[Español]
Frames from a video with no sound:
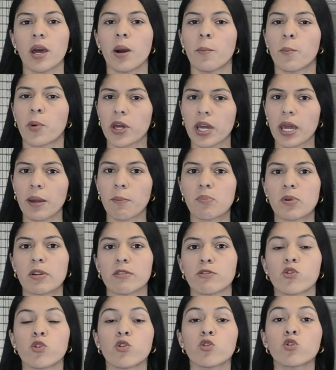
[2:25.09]
Por ejemplo,
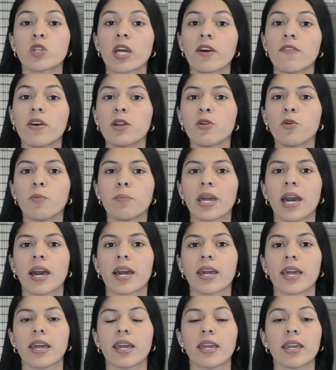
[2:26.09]
si usted va en un
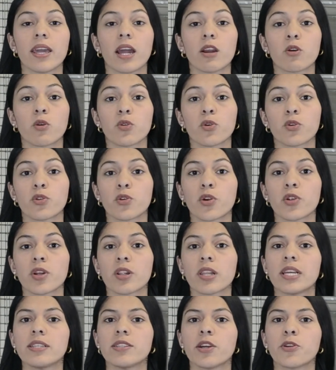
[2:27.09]
viaje y al conductor
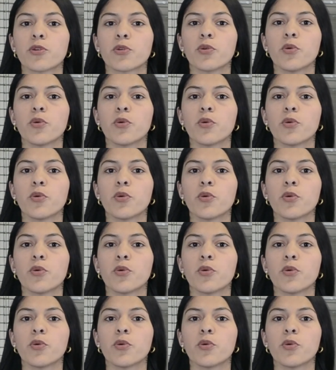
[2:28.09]
le hicieron